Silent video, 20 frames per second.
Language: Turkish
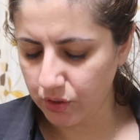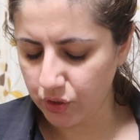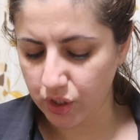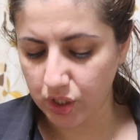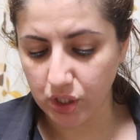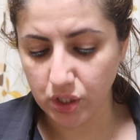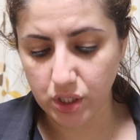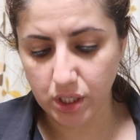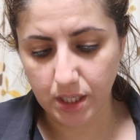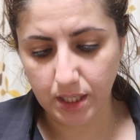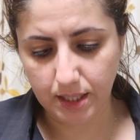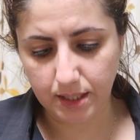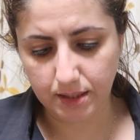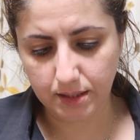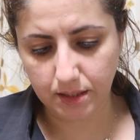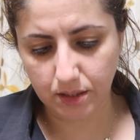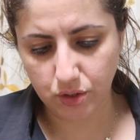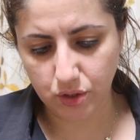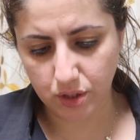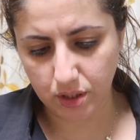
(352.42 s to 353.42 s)
Çince
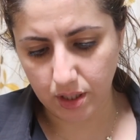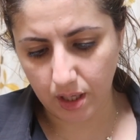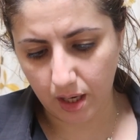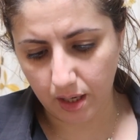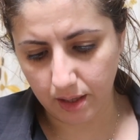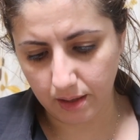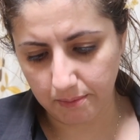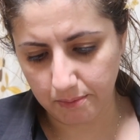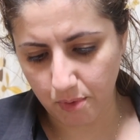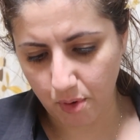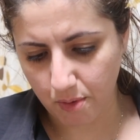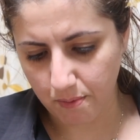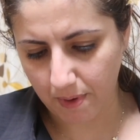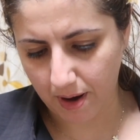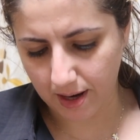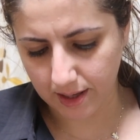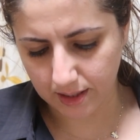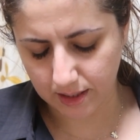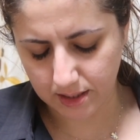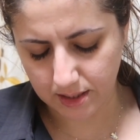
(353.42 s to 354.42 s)
yazdığı için de anlamıyorum
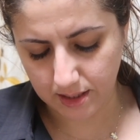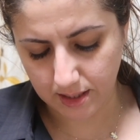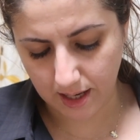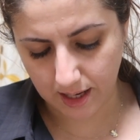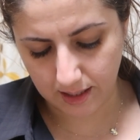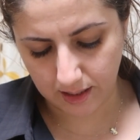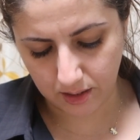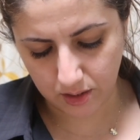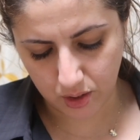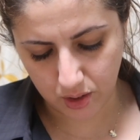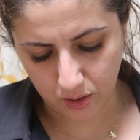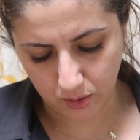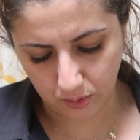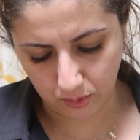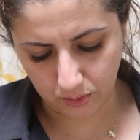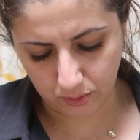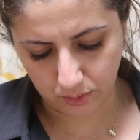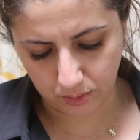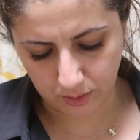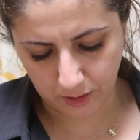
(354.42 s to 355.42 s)
hangisinin hangisi
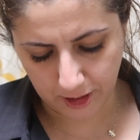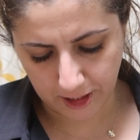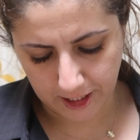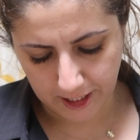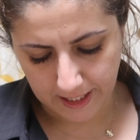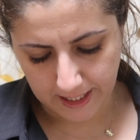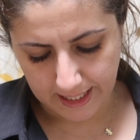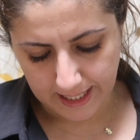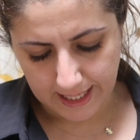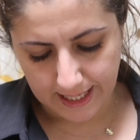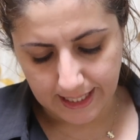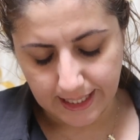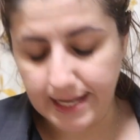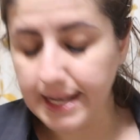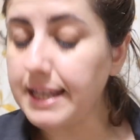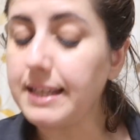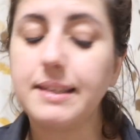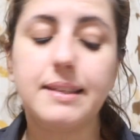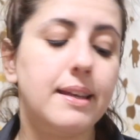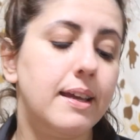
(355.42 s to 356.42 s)
olduğunu.
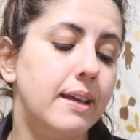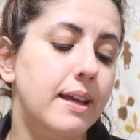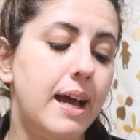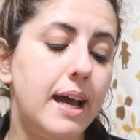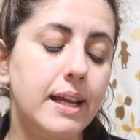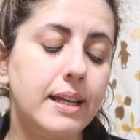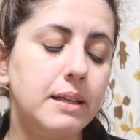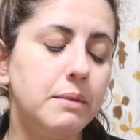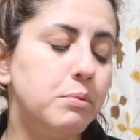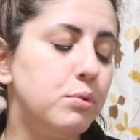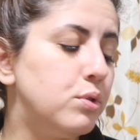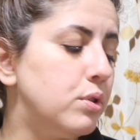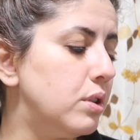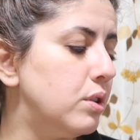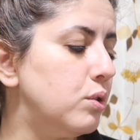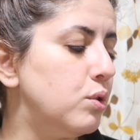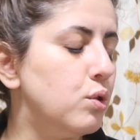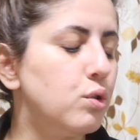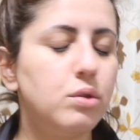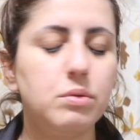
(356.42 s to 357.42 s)
Neyse yani
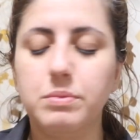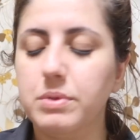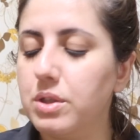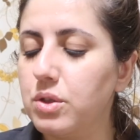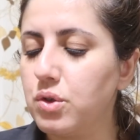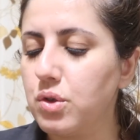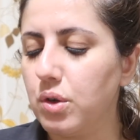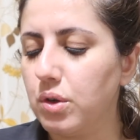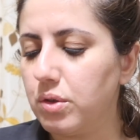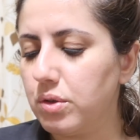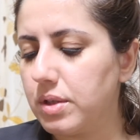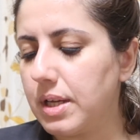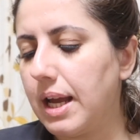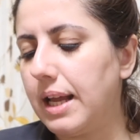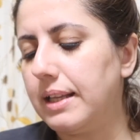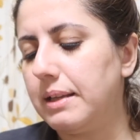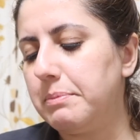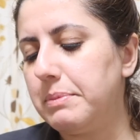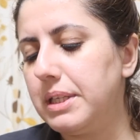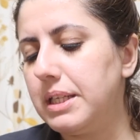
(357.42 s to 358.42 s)
bunların yorumları çok
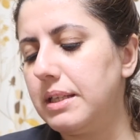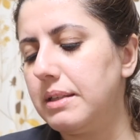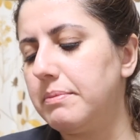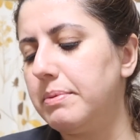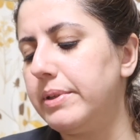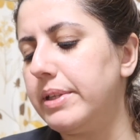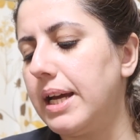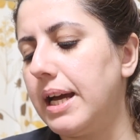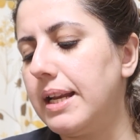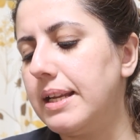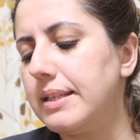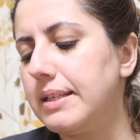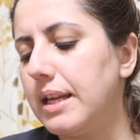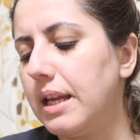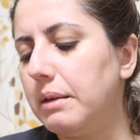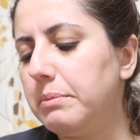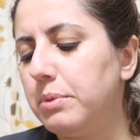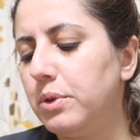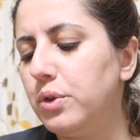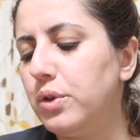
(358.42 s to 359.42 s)
güzeldi. Bir, bir
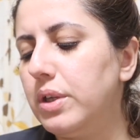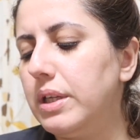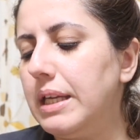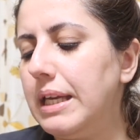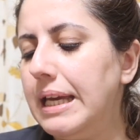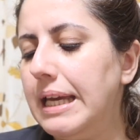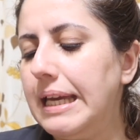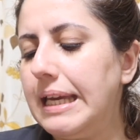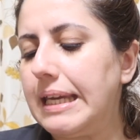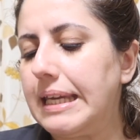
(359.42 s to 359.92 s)
tanesini Ebony